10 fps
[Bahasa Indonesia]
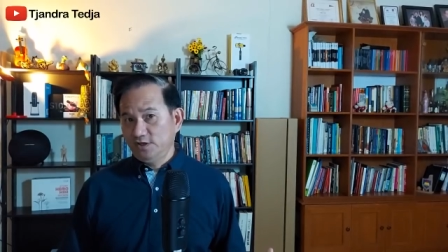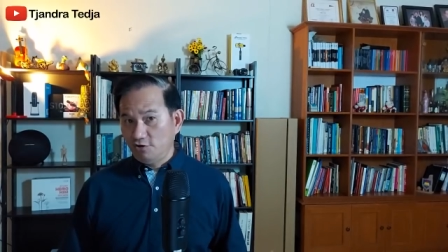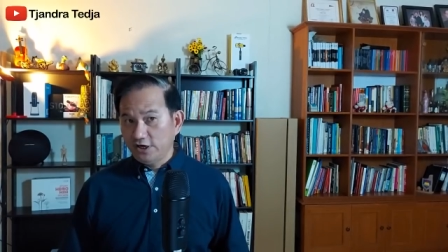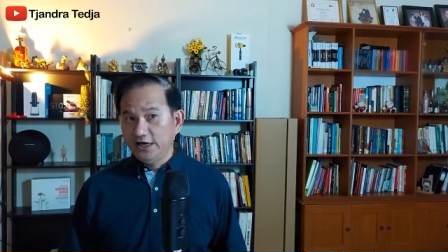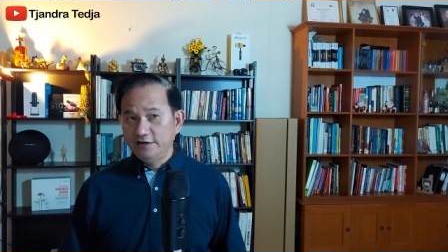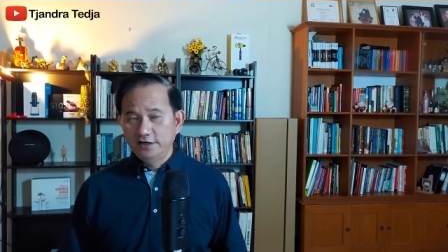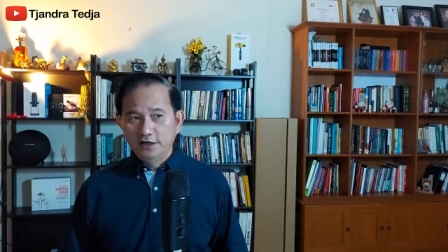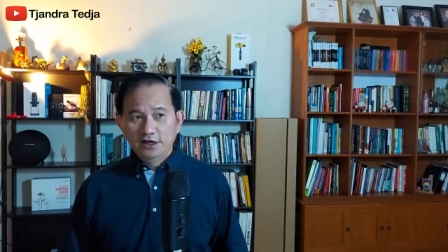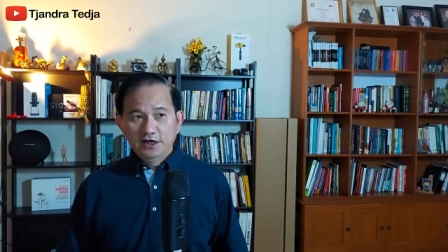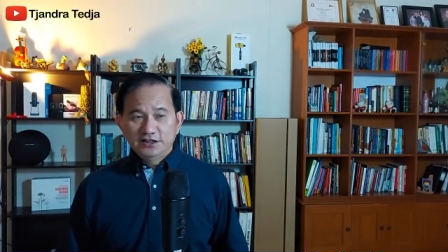Oke?
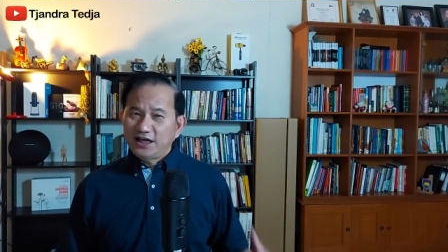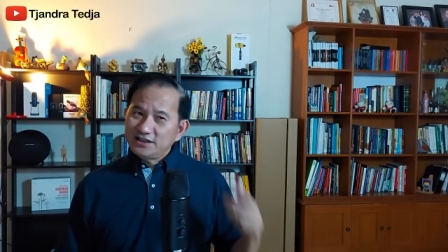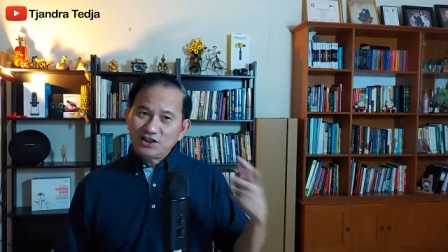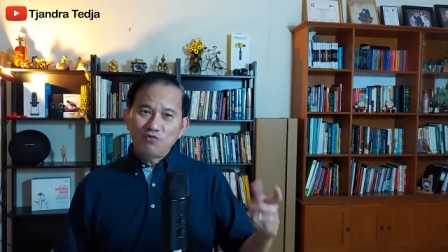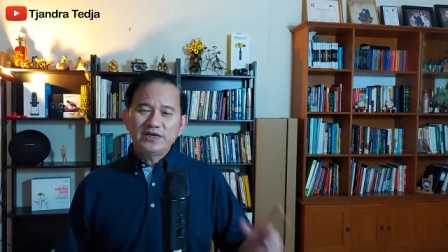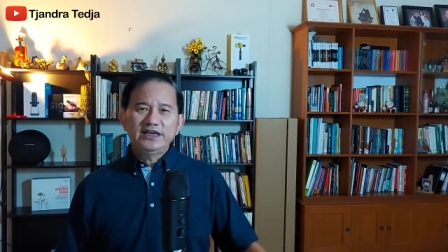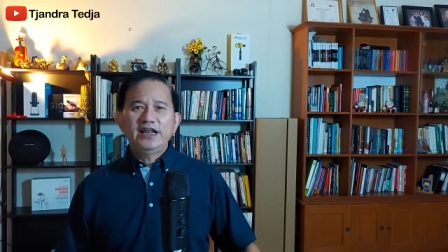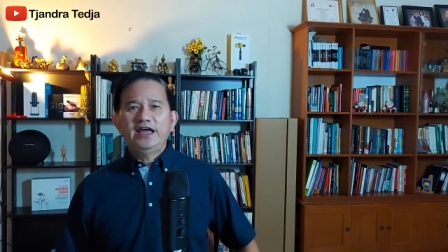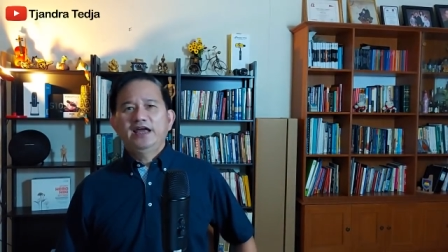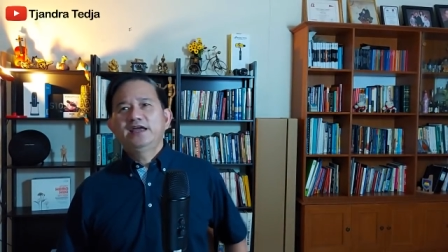Saya kasih tahu gini
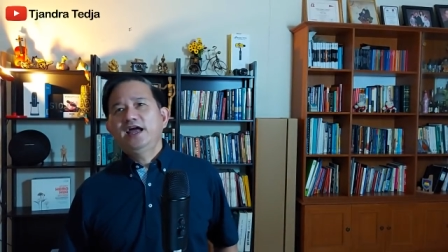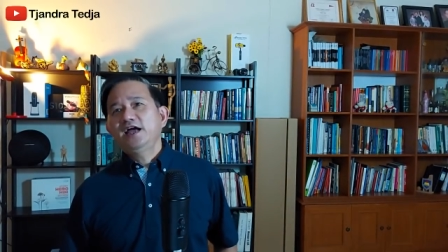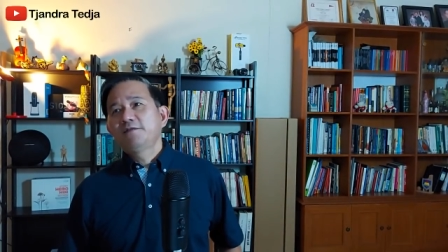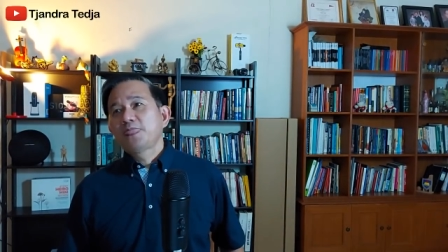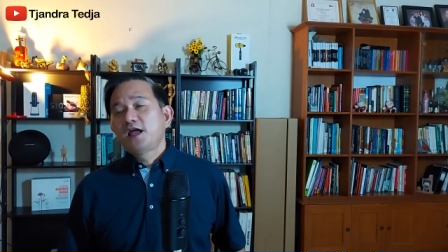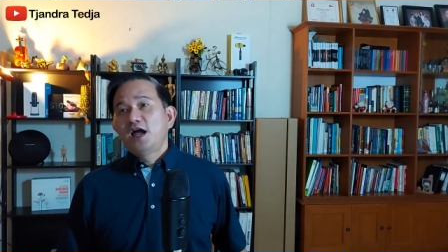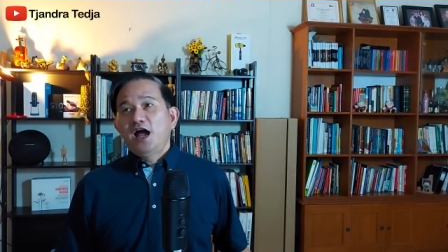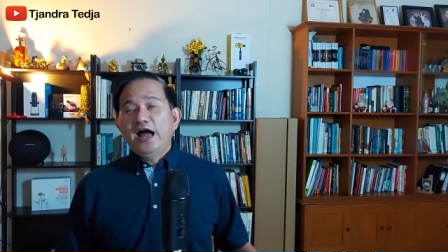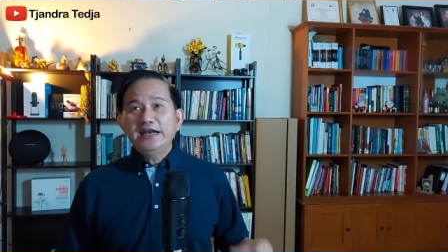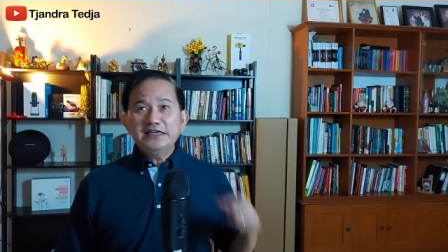deh ya.
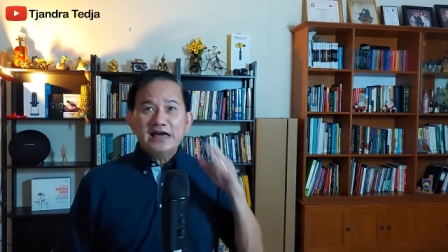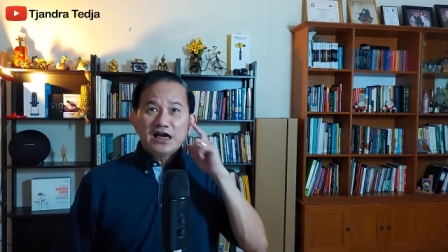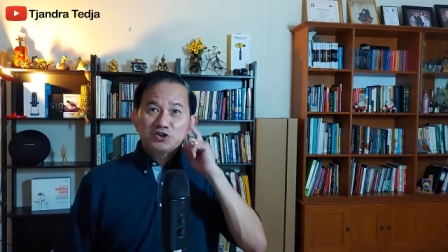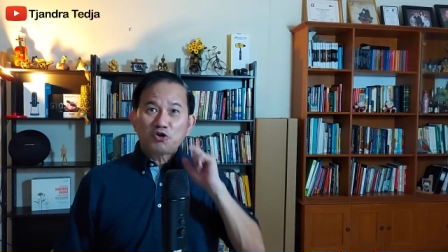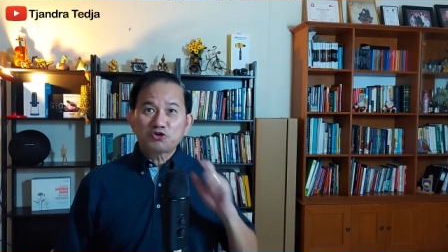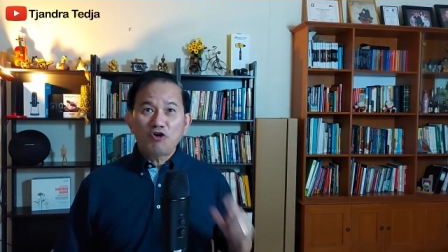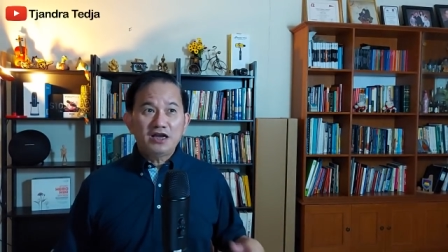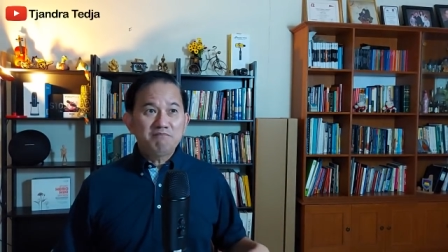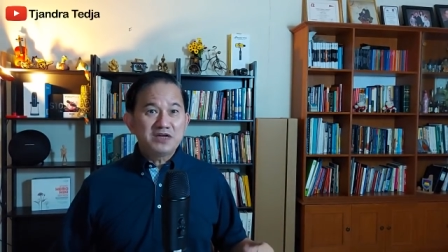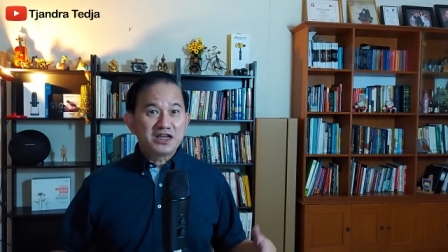Anda jangan
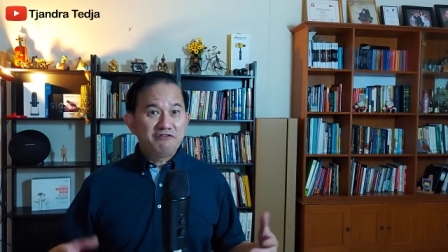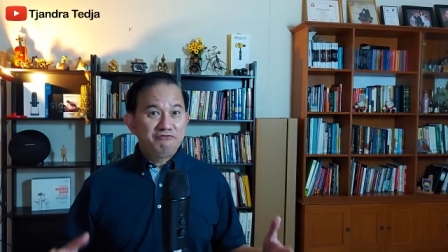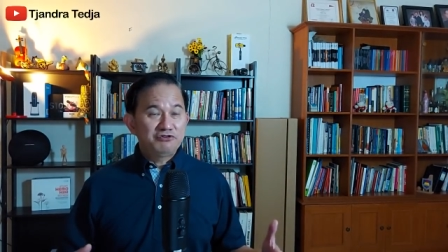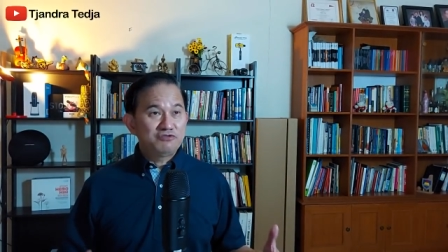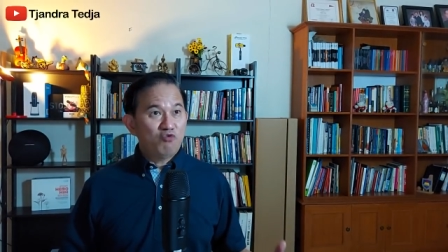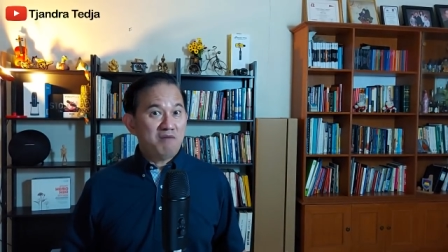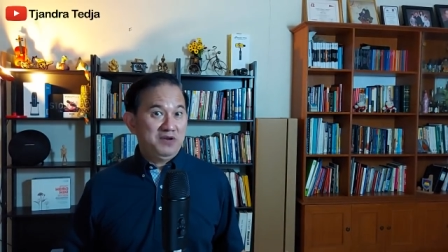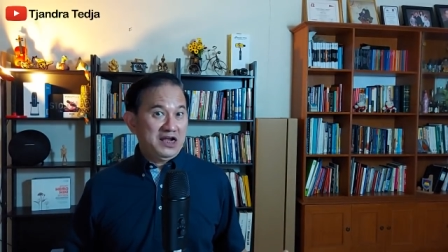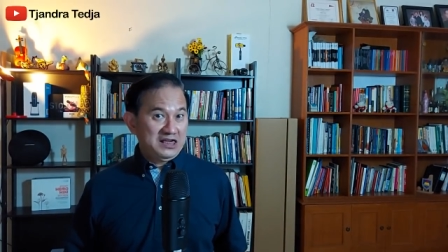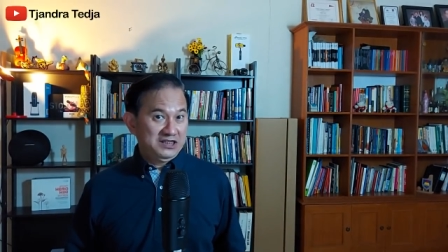sok-sokan mereview sebuah
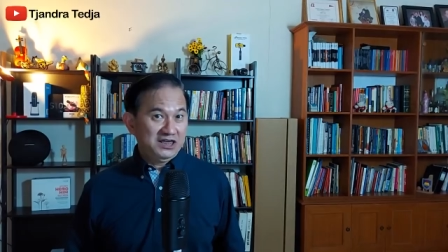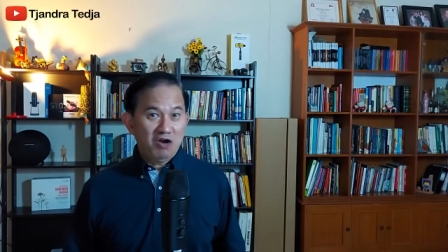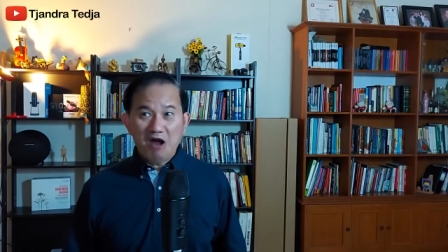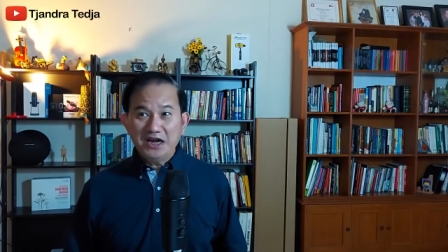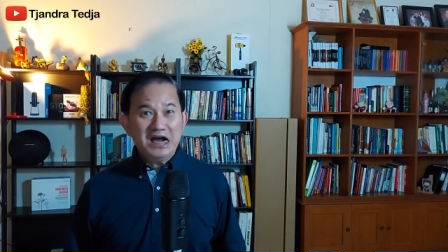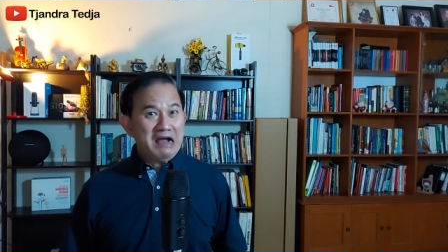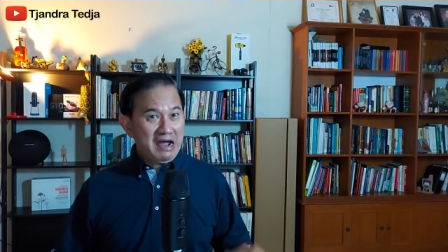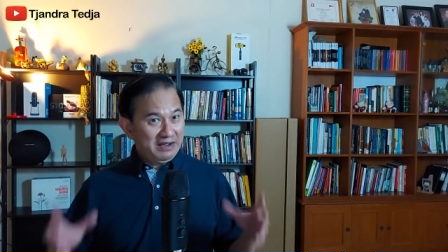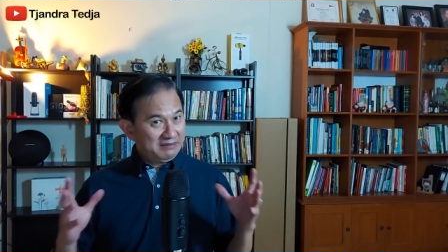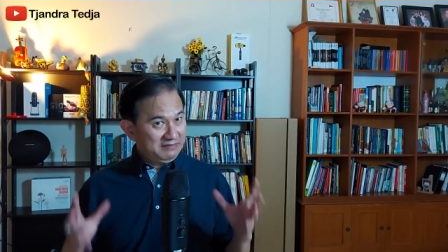aplikasi kalau Anda nggak
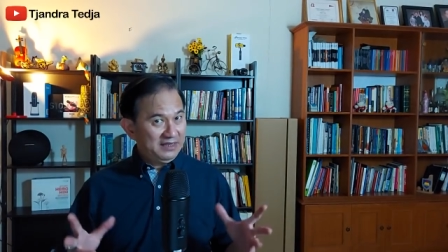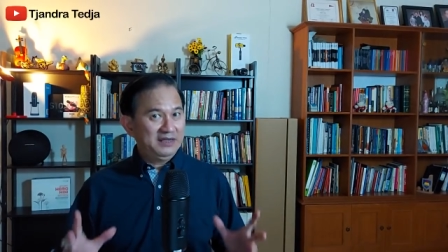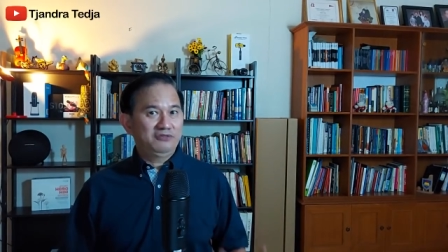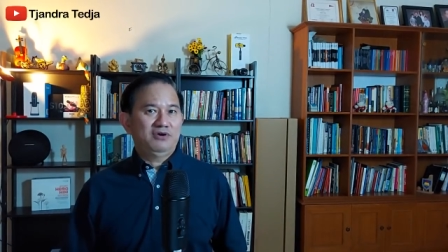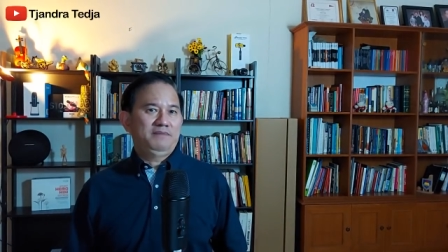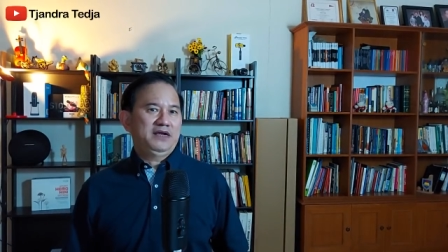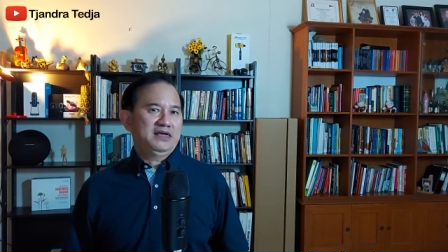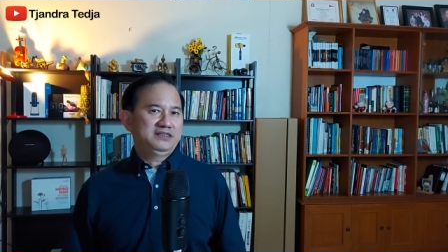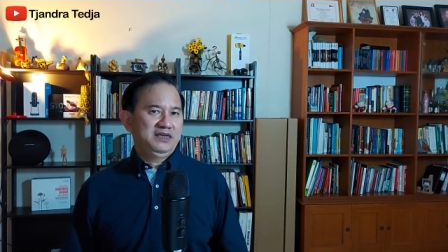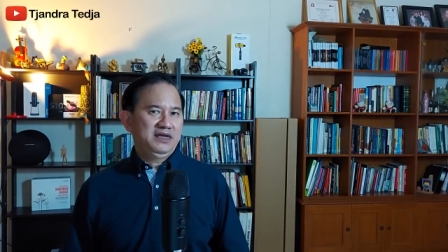ngerti gitu
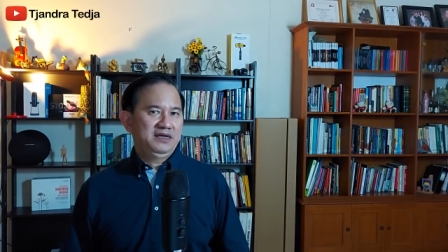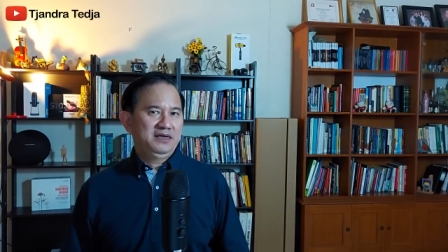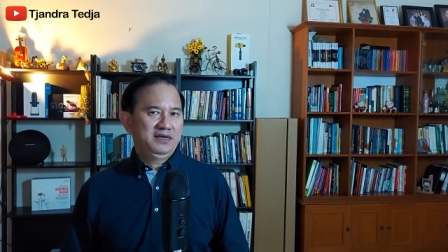aplikasinya.